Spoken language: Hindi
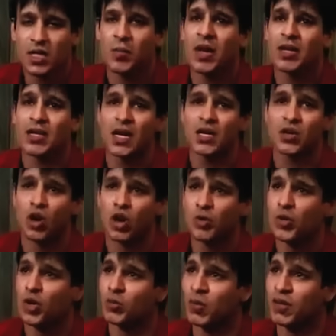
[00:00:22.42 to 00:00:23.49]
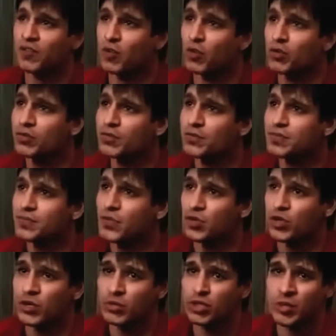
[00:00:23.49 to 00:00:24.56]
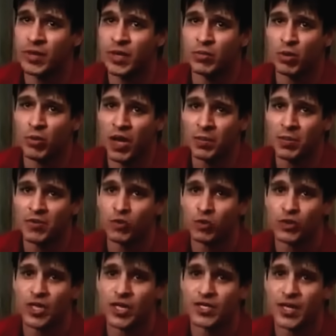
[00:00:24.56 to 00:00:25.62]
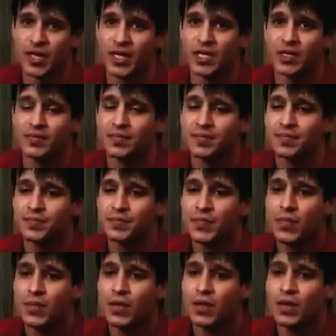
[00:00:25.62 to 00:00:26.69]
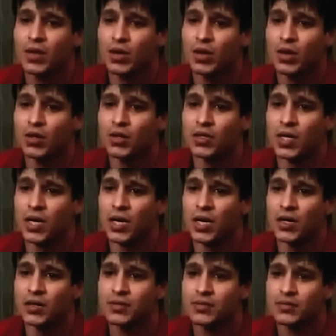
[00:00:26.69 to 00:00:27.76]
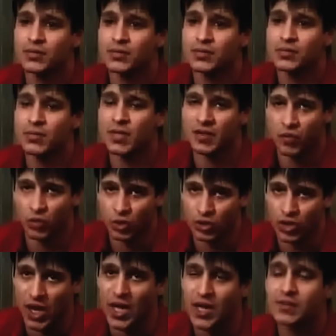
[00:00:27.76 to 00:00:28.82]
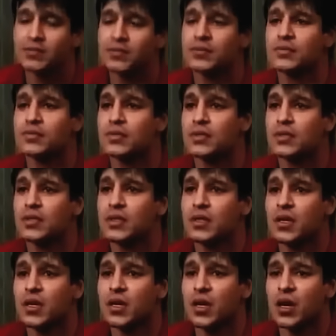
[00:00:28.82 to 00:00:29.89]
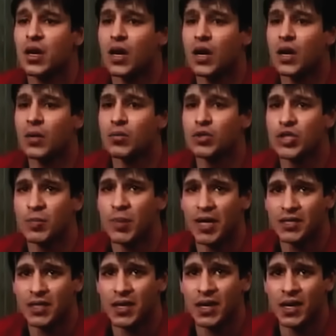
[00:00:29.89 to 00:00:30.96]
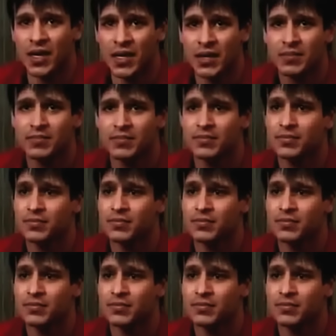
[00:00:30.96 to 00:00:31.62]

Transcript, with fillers: सलमान खान कॉल मी ऑन माई फ़ोन उन्होंने मुझे मेरे मोबाइल पे फ़ोन किया डायरेक्टली और uh, मैंने फ़ोन उठाया मुझसे बात करने लगे